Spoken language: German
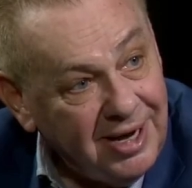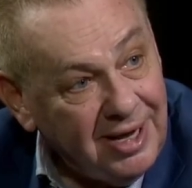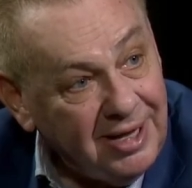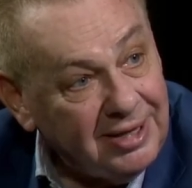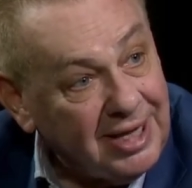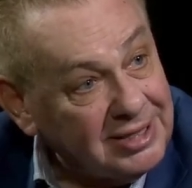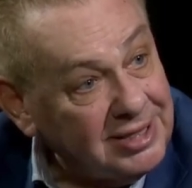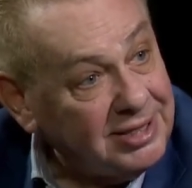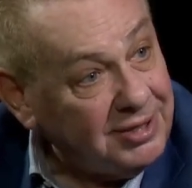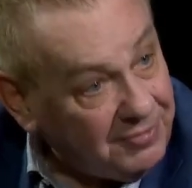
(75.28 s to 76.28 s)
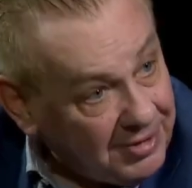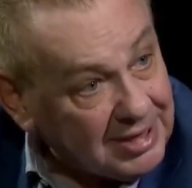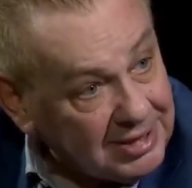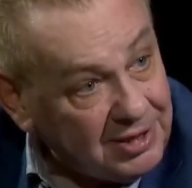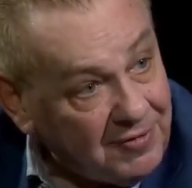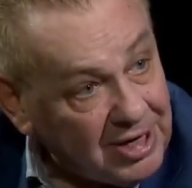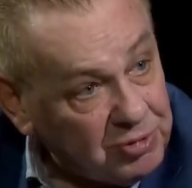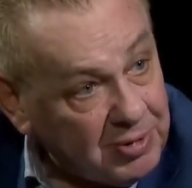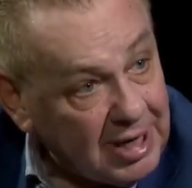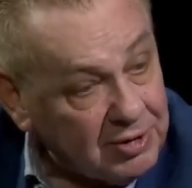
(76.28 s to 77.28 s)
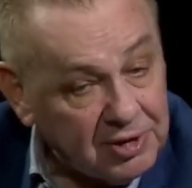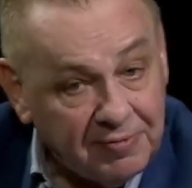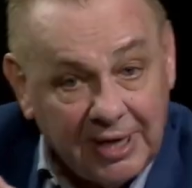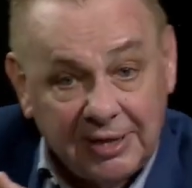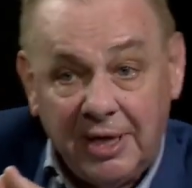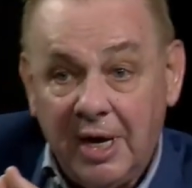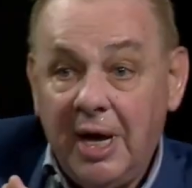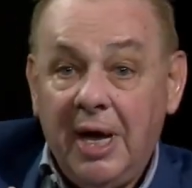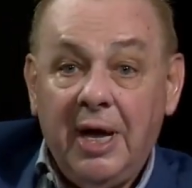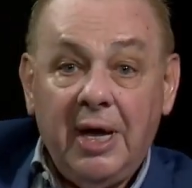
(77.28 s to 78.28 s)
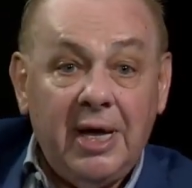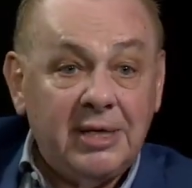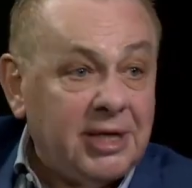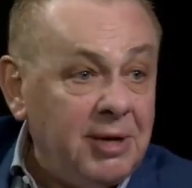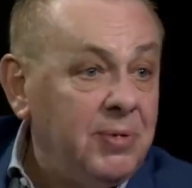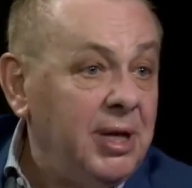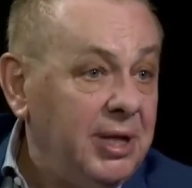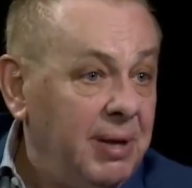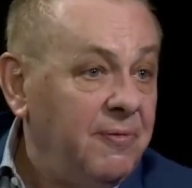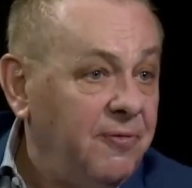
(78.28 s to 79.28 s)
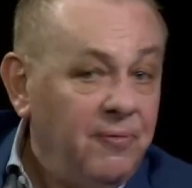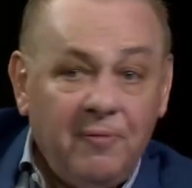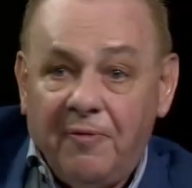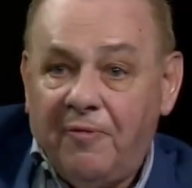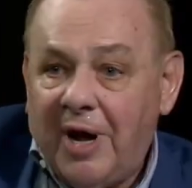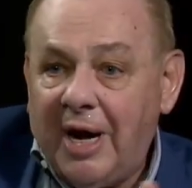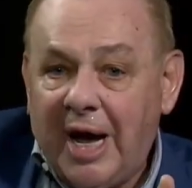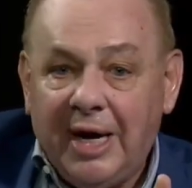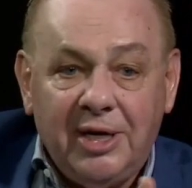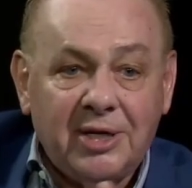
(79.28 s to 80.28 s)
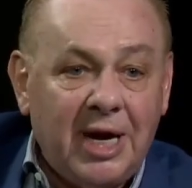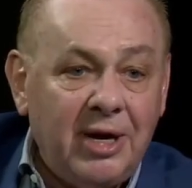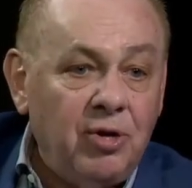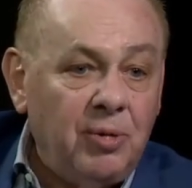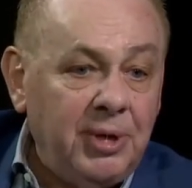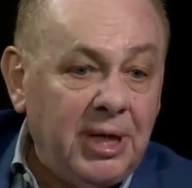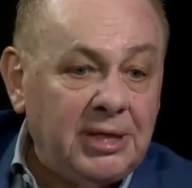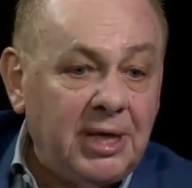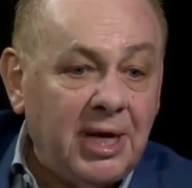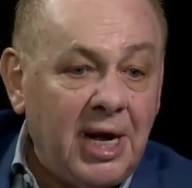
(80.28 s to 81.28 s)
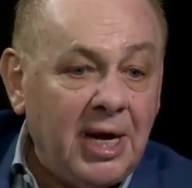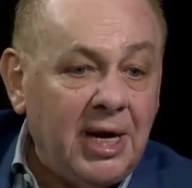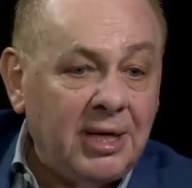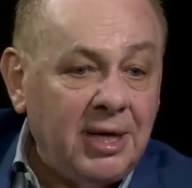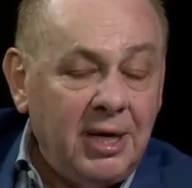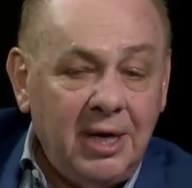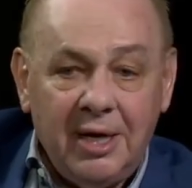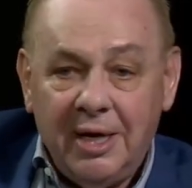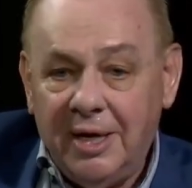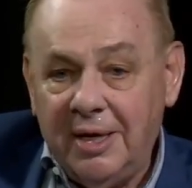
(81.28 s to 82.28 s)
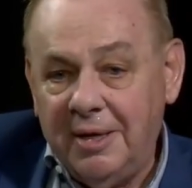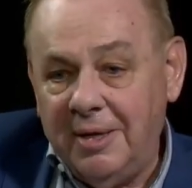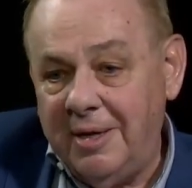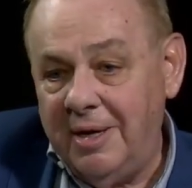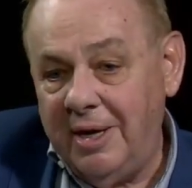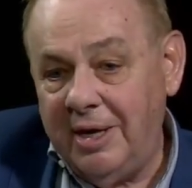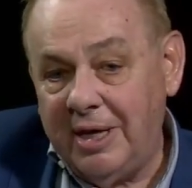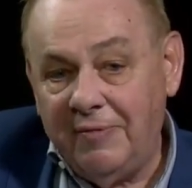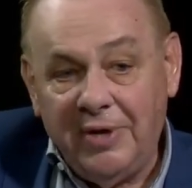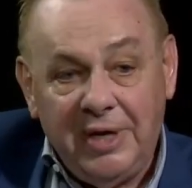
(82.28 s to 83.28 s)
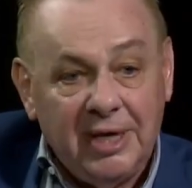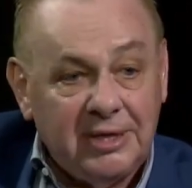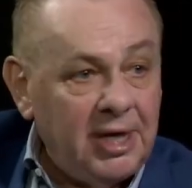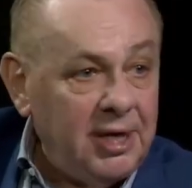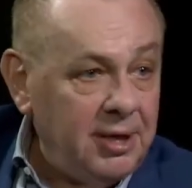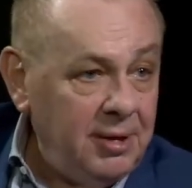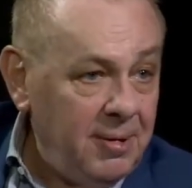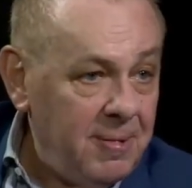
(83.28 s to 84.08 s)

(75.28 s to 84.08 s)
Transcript: Das ist die, das ist die falsche Betrachtungsweise. Es gibt in dem Falle eigentlich keine Lobby. Der Zentralrat äh, äh interveniert selten